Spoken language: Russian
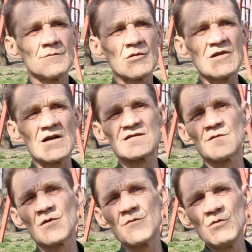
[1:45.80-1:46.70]

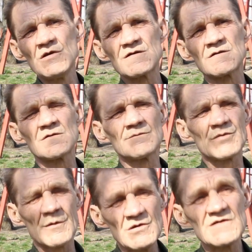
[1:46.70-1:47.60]
пытался пробиться,
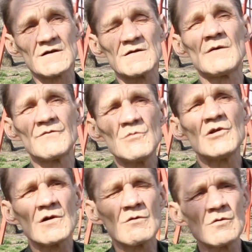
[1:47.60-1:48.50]
пробиться к нам в
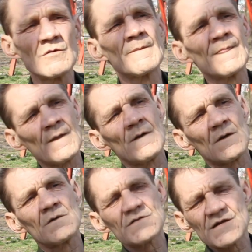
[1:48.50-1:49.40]
Дмитровку,
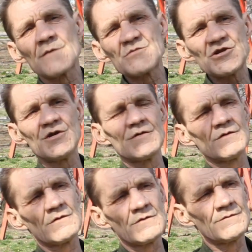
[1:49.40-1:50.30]
сообщить,
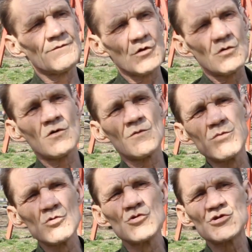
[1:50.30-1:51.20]
но,
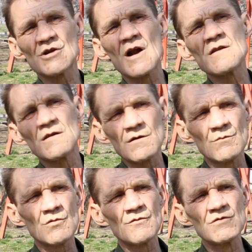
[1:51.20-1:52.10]
будучи
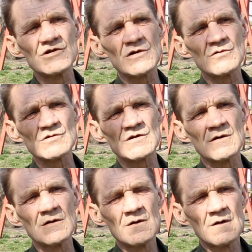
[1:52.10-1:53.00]
раненым, он вышел уже